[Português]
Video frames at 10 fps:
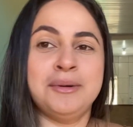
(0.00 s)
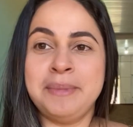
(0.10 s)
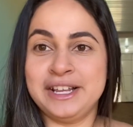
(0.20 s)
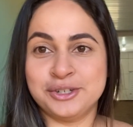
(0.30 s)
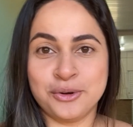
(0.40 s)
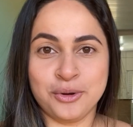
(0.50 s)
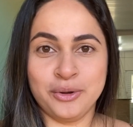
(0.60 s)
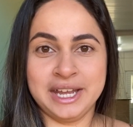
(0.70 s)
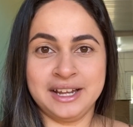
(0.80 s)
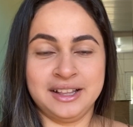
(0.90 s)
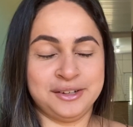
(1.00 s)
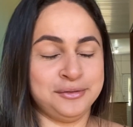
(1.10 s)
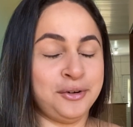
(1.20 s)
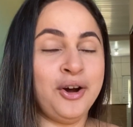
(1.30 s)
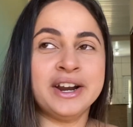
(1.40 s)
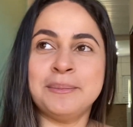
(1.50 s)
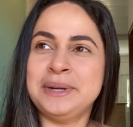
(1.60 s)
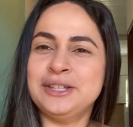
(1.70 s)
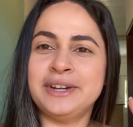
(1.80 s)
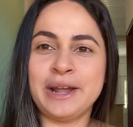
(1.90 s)
ambiente que eu coloquei ela aqui fora,
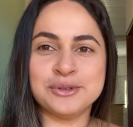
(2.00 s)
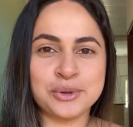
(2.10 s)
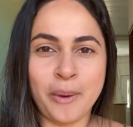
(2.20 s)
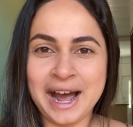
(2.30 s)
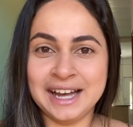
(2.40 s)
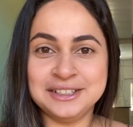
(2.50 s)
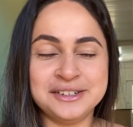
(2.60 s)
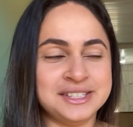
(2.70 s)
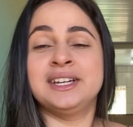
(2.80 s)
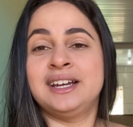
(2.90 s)
pendurei uns quadros.